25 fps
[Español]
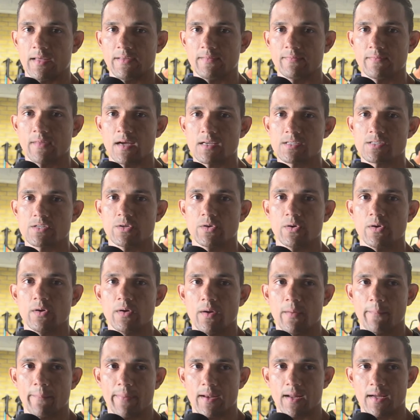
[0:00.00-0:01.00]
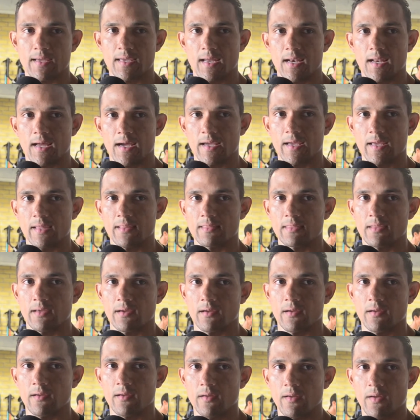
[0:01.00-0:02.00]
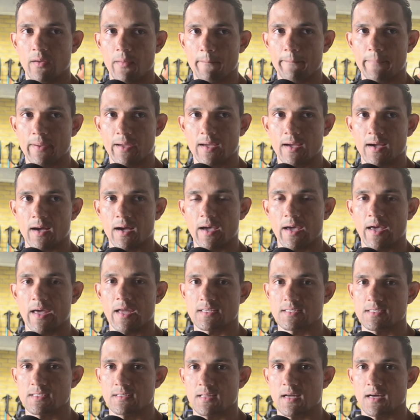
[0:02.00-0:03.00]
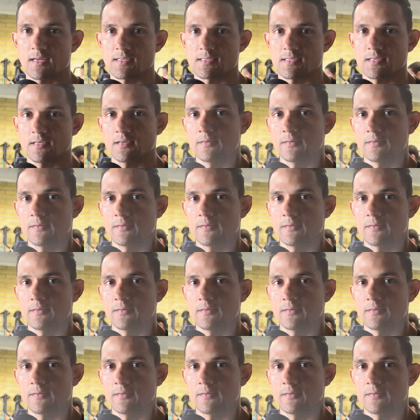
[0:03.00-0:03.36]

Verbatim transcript: gimnasio para que la gente venga a ejercitarse.